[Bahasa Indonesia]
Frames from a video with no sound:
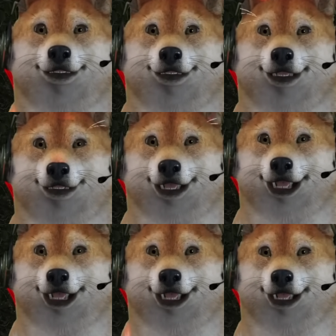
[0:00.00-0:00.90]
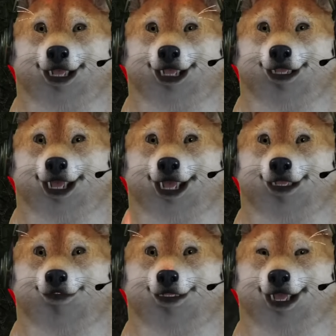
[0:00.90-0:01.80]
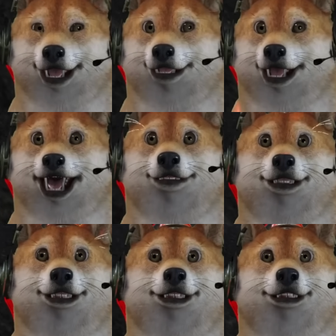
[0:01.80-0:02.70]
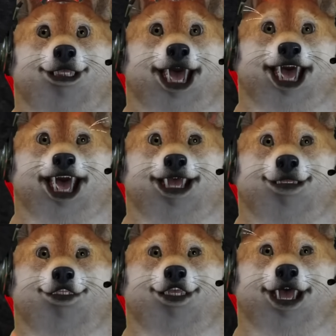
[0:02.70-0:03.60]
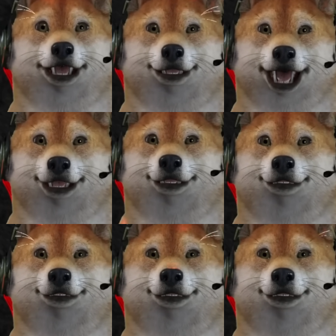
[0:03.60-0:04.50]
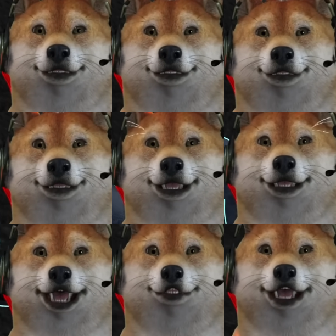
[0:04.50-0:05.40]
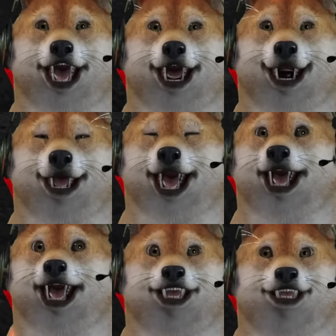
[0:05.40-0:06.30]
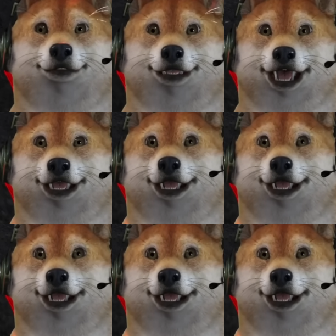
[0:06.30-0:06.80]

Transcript: Ini apa nih? Short body. Pul. Weh, mayatnya hilang. Buset. Ini pul apa nih? Oh, di bawah ya.